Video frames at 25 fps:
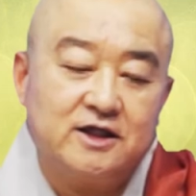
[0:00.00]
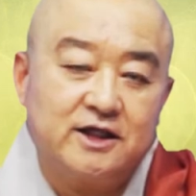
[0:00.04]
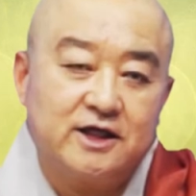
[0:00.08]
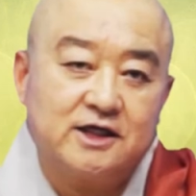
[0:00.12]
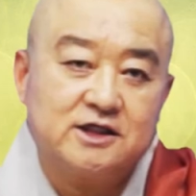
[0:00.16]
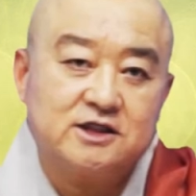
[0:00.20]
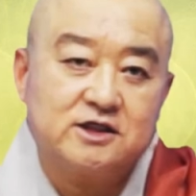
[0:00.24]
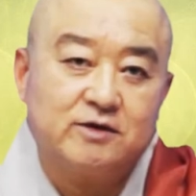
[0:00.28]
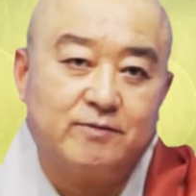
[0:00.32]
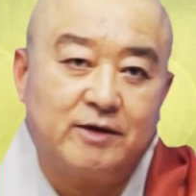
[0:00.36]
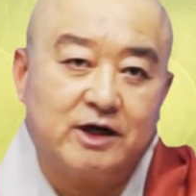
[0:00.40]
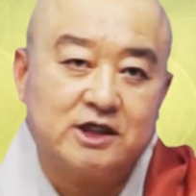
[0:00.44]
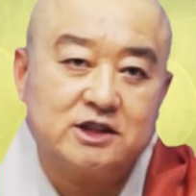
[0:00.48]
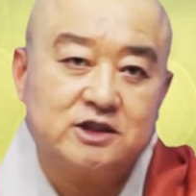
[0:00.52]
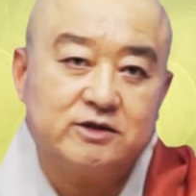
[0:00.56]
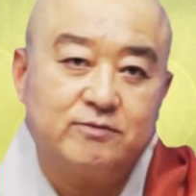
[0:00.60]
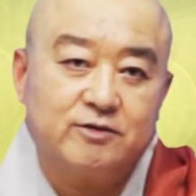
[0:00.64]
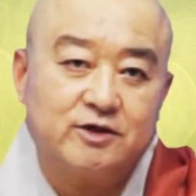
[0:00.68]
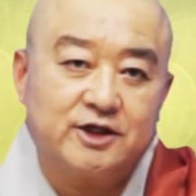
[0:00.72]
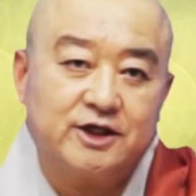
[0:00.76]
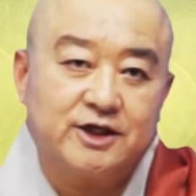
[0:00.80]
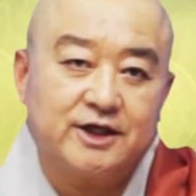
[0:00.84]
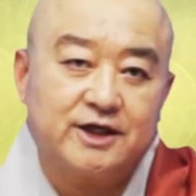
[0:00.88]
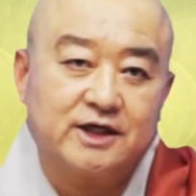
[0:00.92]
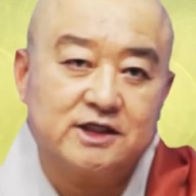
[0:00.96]
대해서 말씀을
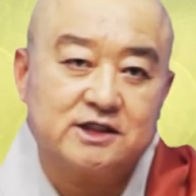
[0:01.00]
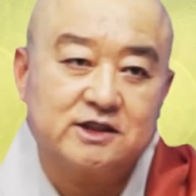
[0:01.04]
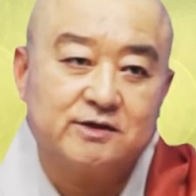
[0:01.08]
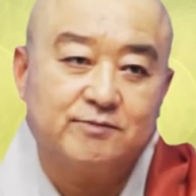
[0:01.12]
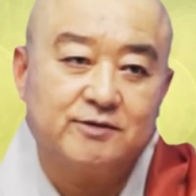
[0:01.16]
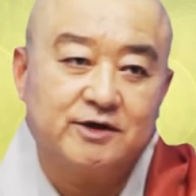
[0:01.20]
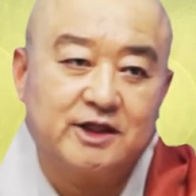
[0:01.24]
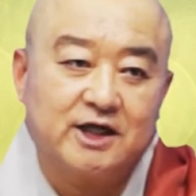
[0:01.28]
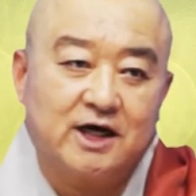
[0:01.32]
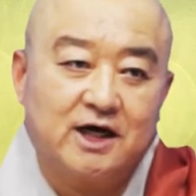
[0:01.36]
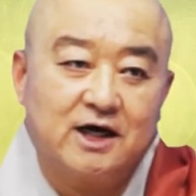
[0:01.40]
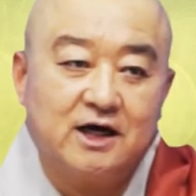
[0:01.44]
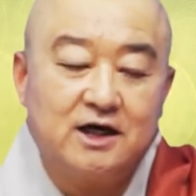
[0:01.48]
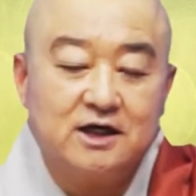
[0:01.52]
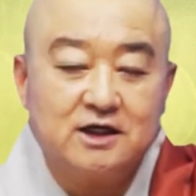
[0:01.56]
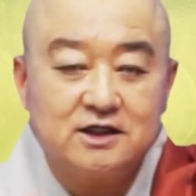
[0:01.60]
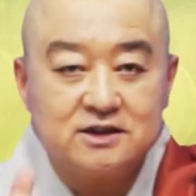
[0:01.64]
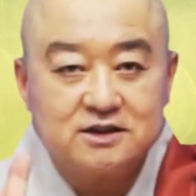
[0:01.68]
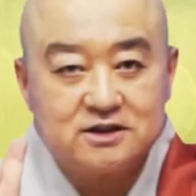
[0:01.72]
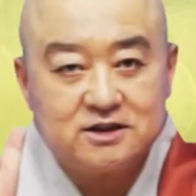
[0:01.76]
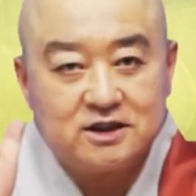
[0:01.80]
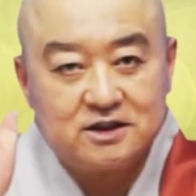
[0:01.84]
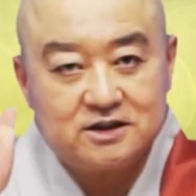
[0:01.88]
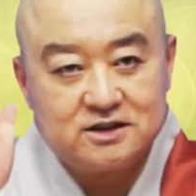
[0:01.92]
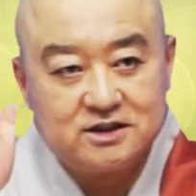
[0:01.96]
드리겠습니다.
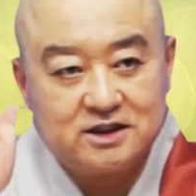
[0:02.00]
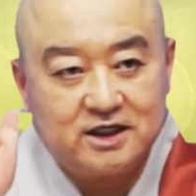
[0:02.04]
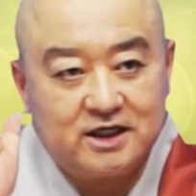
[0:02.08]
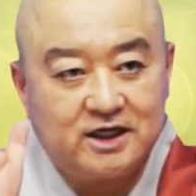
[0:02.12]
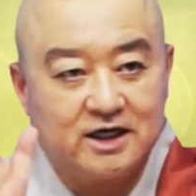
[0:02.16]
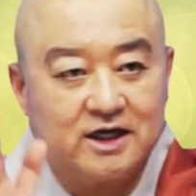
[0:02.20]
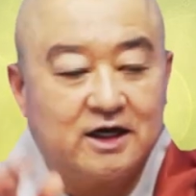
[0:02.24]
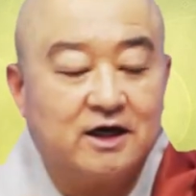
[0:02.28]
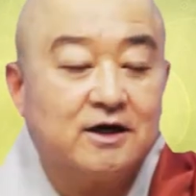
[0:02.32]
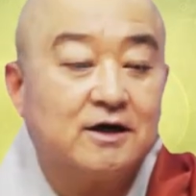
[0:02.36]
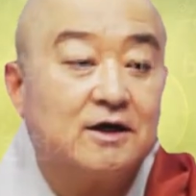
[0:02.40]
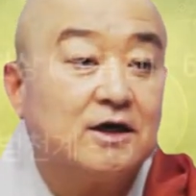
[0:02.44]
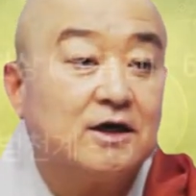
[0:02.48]
첫째,